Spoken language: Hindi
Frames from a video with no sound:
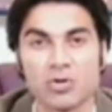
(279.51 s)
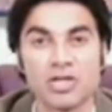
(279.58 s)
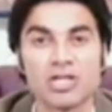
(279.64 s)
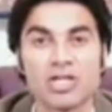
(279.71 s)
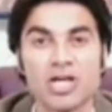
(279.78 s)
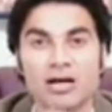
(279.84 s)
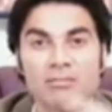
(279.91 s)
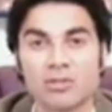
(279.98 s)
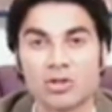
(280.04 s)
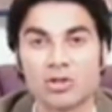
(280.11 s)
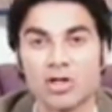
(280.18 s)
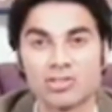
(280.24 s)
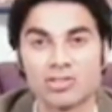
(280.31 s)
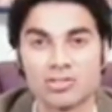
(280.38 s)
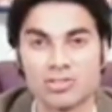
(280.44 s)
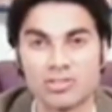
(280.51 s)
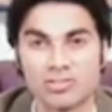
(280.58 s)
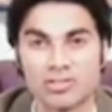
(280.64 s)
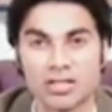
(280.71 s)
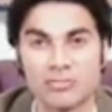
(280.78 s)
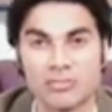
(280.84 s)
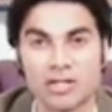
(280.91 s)
कोई काम नहीं होगा
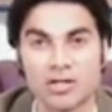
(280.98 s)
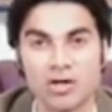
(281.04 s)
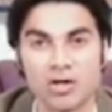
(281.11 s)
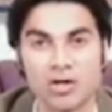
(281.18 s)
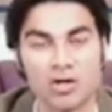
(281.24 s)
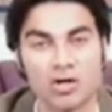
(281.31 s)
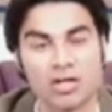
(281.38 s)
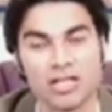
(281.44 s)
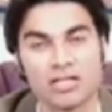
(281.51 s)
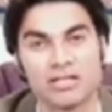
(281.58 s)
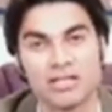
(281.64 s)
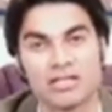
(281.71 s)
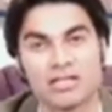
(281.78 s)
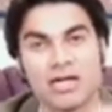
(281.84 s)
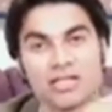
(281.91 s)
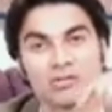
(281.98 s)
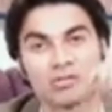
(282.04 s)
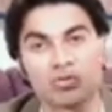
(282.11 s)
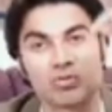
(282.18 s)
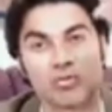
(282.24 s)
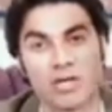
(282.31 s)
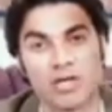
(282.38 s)
छत्तीसगढ़ में और कथा ना
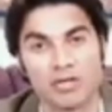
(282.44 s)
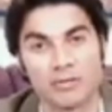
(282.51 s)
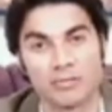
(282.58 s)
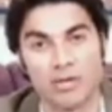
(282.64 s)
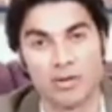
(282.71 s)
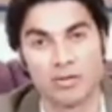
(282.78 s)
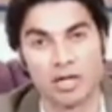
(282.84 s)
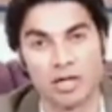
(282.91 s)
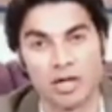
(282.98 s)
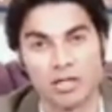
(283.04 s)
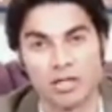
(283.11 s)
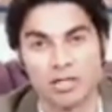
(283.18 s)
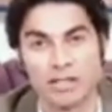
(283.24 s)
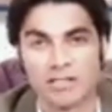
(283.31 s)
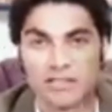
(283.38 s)
स्वर्ग में होगा